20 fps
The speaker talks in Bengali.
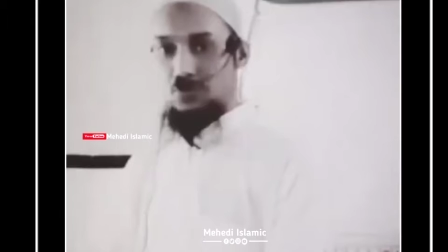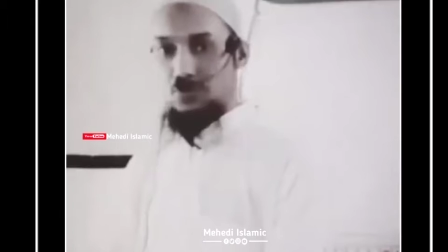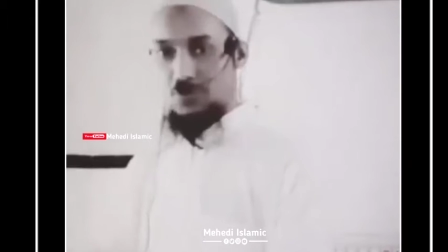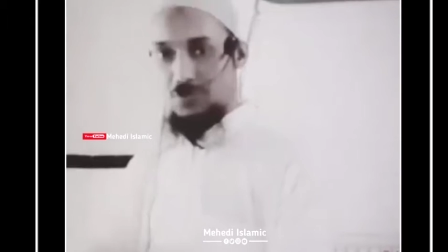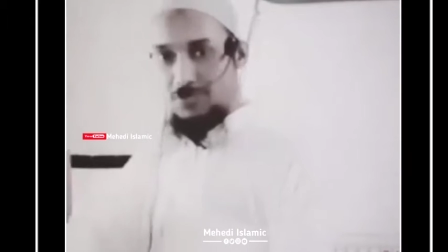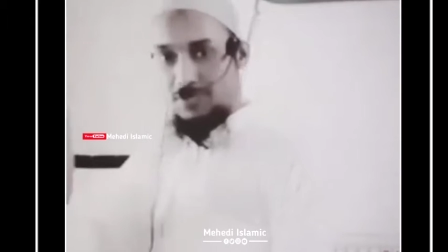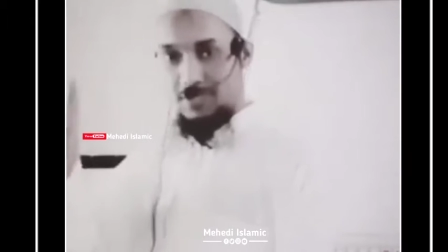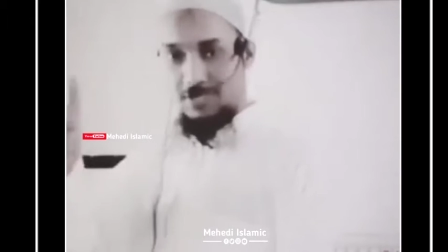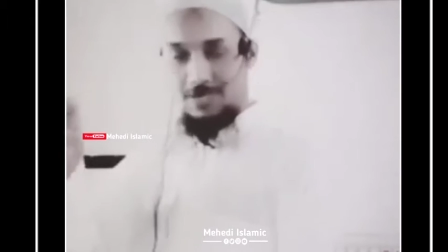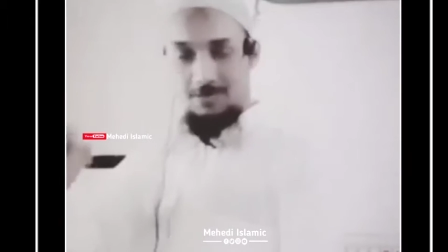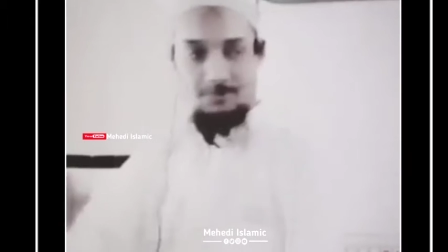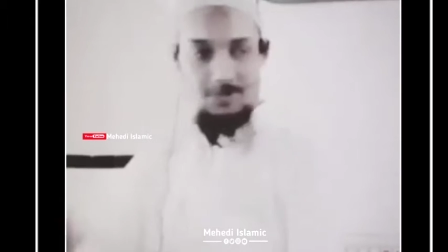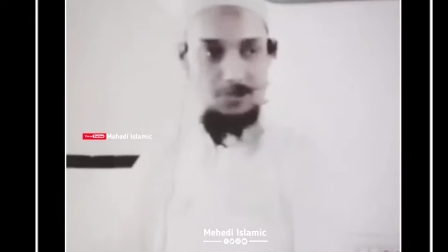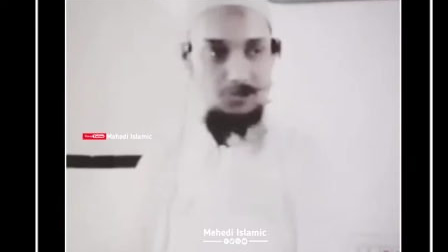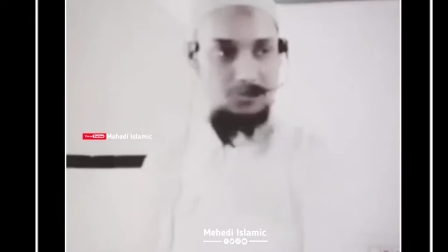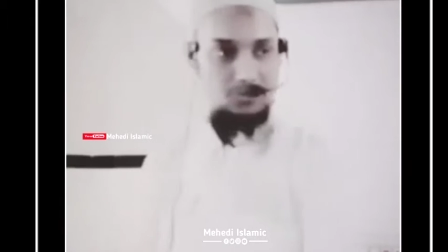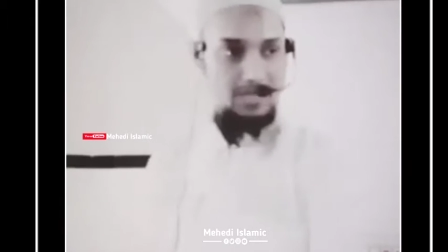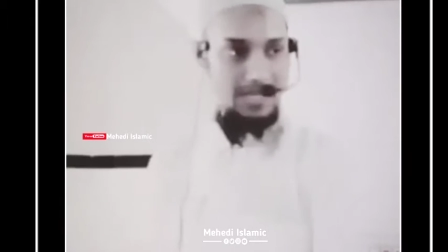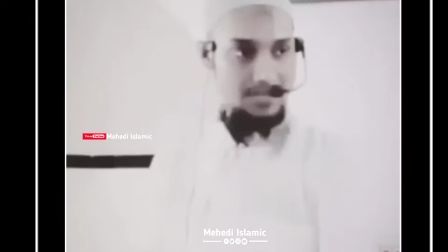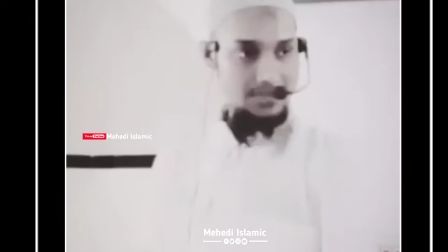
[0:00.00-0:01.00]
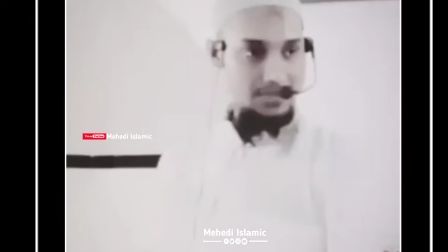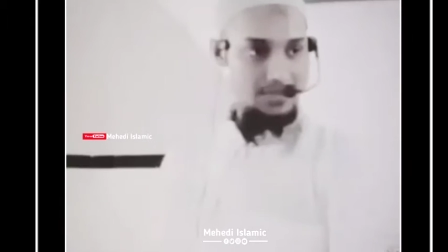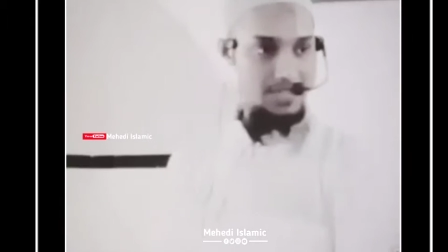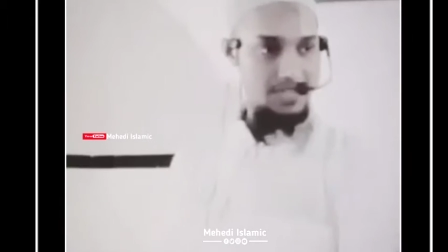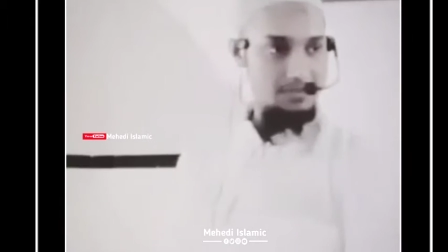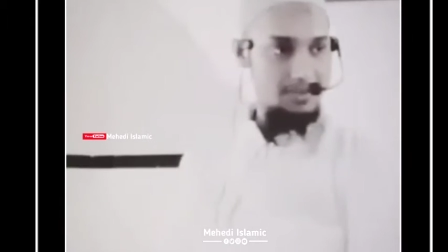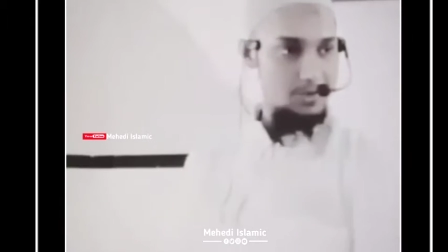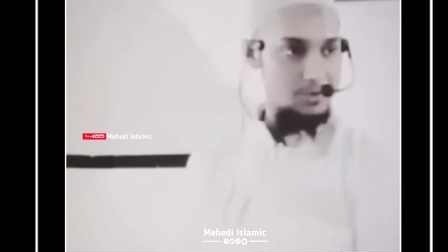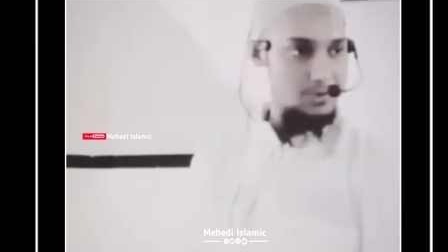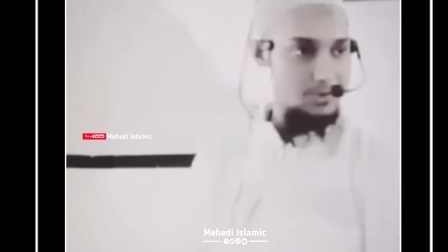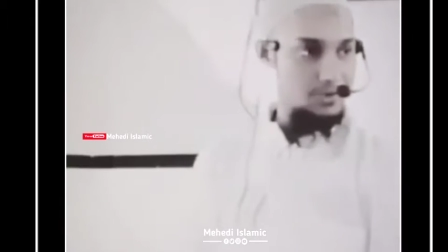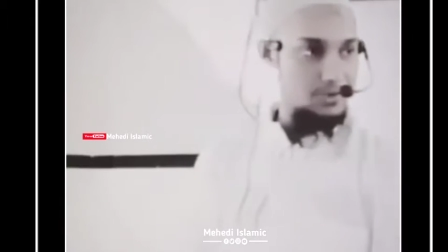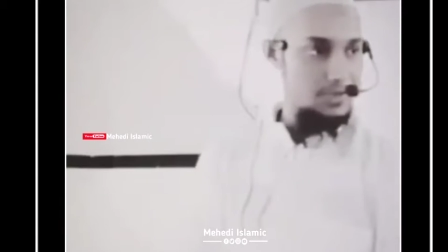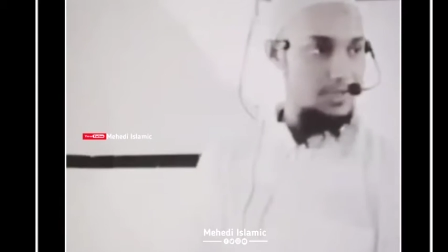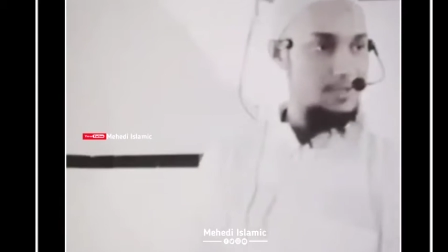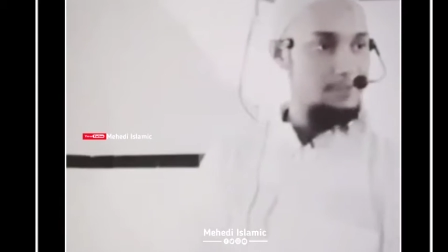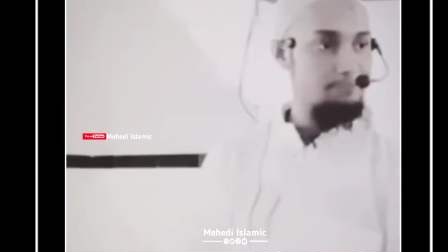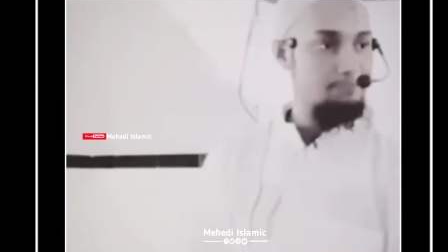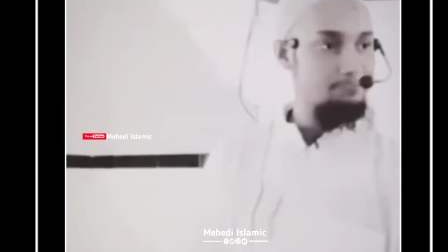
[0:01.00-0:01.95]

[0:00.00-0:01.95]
দুই শ্রেণীর মানুষ এক শ্রেণীর মানুষ হচ্ছে